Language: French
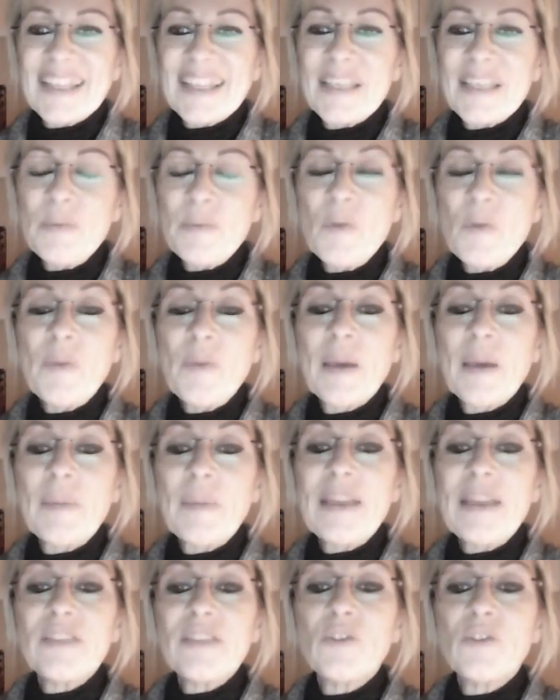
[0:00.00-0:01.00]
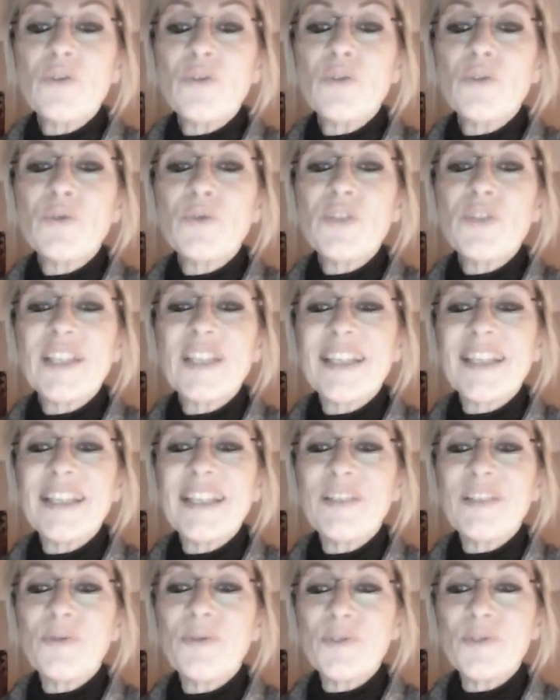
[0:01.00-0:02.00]
qui me permettent de tout
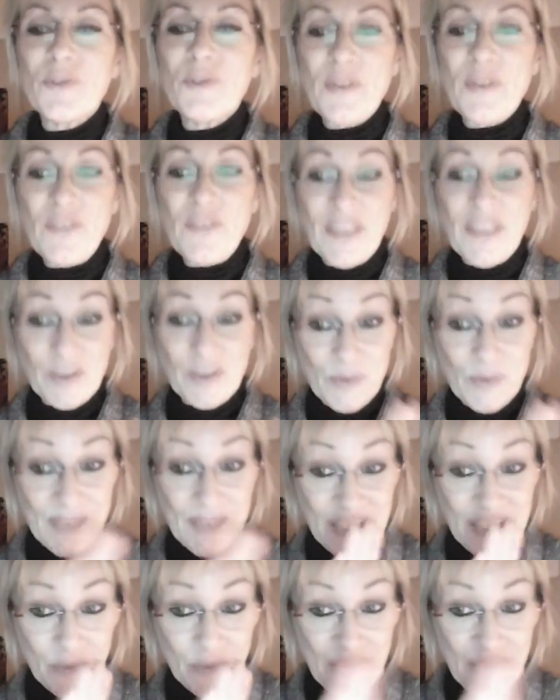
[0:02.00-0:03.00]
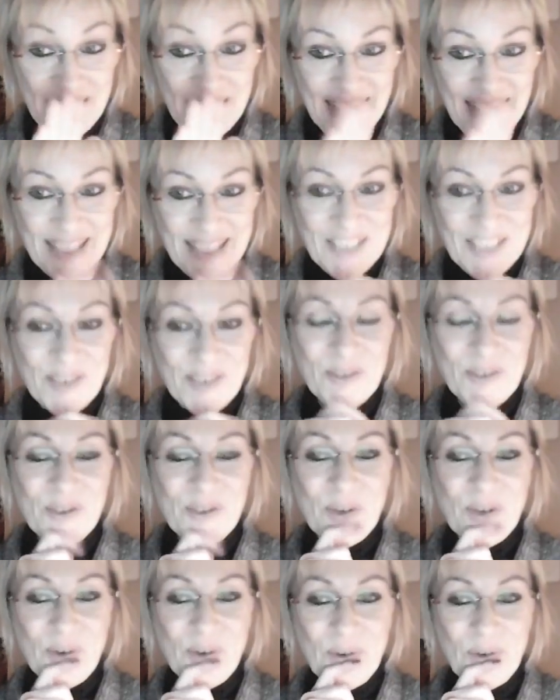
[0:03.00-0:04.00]
gérer. Donc je vais faire du nettoyage
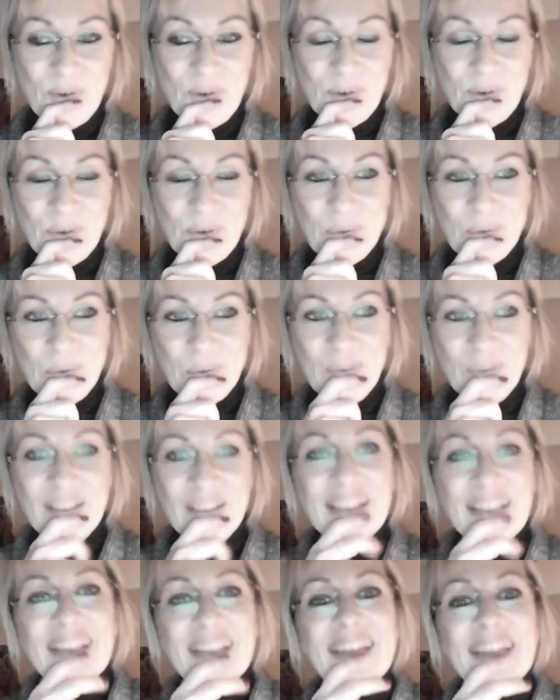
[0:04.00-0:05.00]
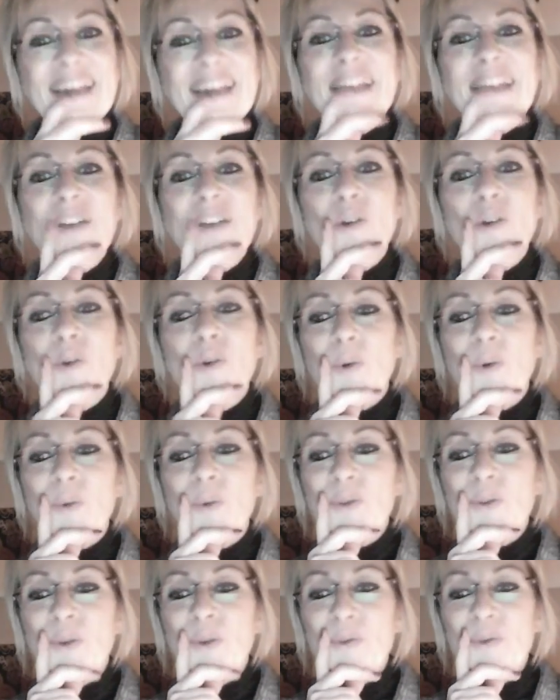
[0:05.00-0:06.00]
dans le
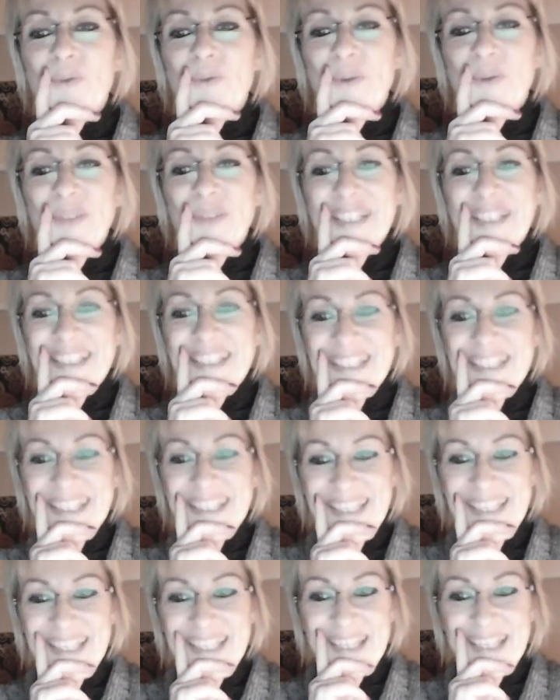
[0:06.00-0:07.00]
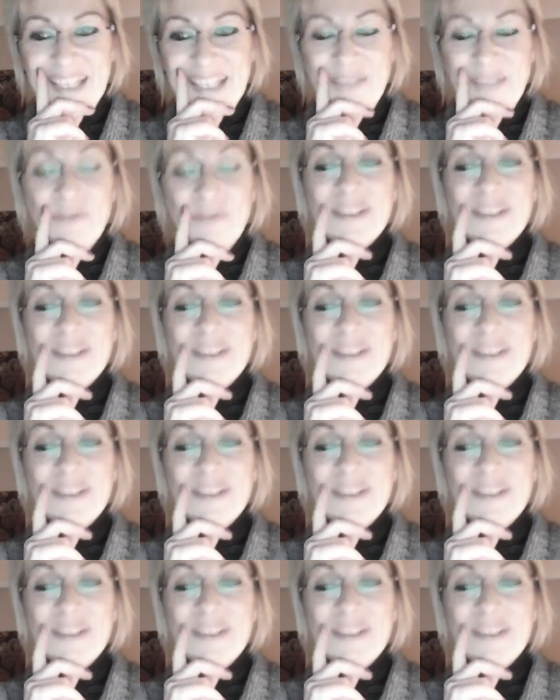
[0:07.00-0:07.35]
compte que vous connaissez et